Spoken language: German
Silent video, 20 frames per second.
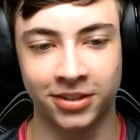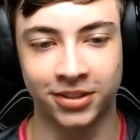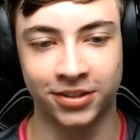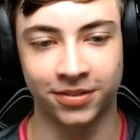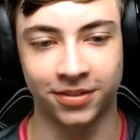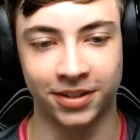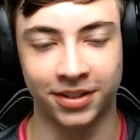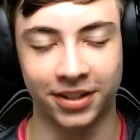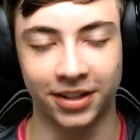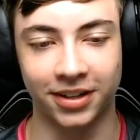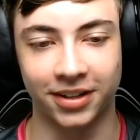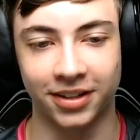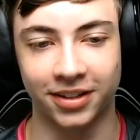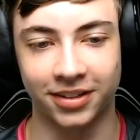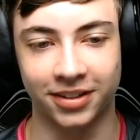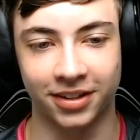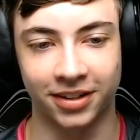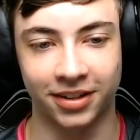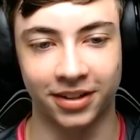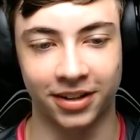Und zwar denke
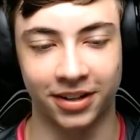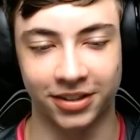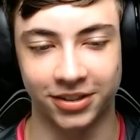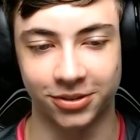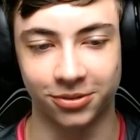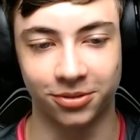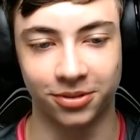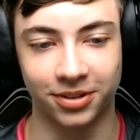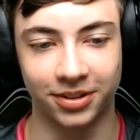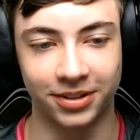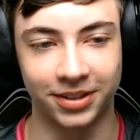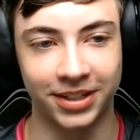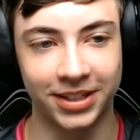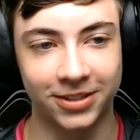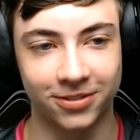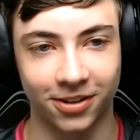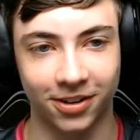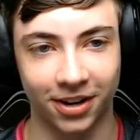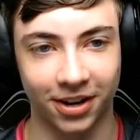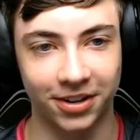ich, hast du
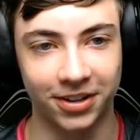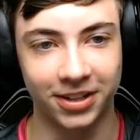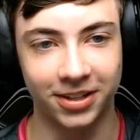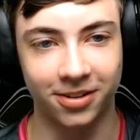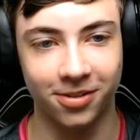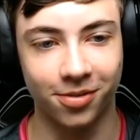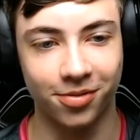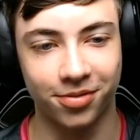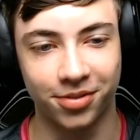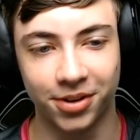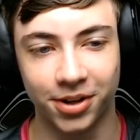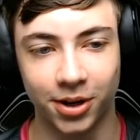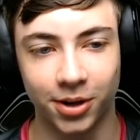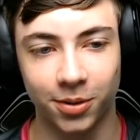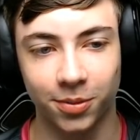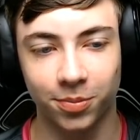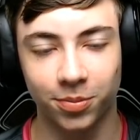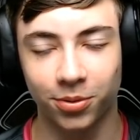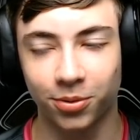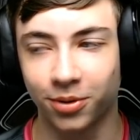Linksverteidiger nicht
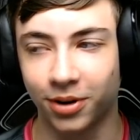für